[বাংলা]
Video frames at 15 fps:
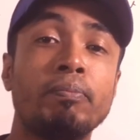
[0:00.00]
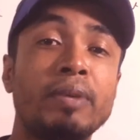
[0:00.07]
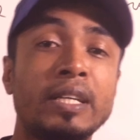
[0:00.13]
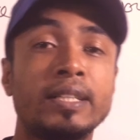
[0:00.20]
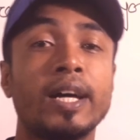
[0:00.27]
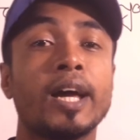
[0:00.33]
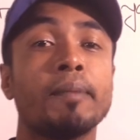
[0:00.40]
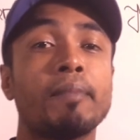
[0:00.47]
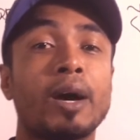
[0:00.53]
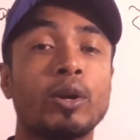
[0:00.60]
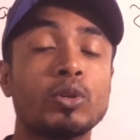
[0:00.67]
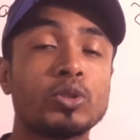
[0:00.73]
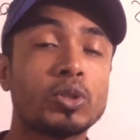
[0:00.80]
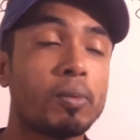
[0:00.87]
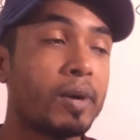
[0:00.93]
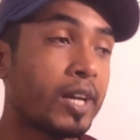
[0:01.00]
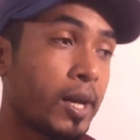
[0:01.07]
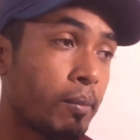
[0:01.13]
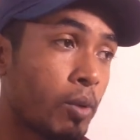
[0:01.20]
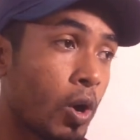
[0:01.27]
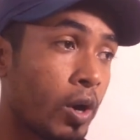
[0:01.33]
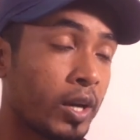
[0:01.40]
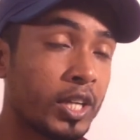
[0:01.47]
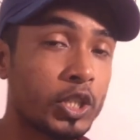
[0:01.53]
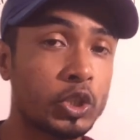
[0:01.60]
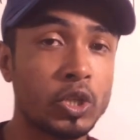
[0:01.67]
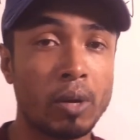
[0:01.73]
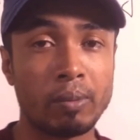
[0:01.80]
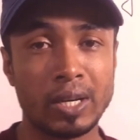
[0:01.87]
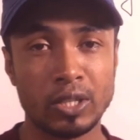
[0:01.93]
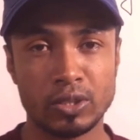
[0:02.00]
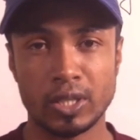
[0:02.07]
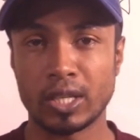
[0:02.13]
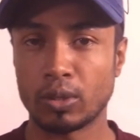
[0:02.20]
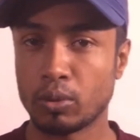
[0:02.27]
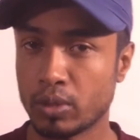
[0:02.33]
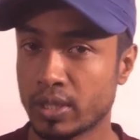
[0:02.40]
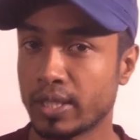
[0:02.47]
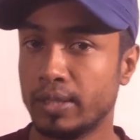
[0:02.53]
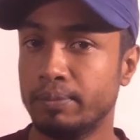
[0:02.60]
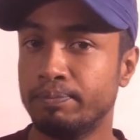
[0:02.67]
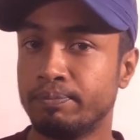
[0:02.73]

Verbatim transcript: বিধায় মানুষ তোমার নামে অনেক সমালোচনা করছে